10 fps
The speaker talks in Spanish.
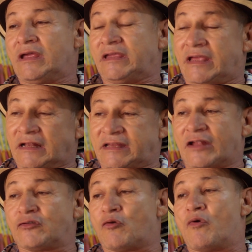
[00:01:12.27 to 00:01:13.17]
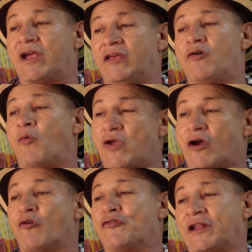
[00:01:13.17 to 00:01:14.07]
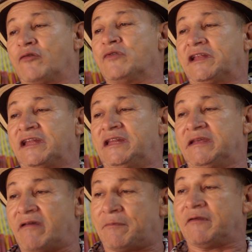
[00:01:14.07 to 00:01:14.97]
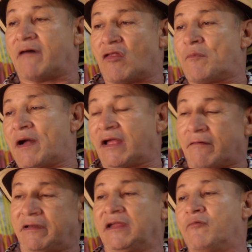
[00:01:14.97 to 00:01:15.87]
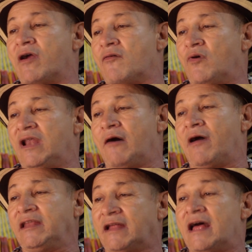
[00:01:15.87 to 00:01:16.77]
Y él tanto fue que dijo, voy a contratar un detective privado para que averigüe cómo es la vaina.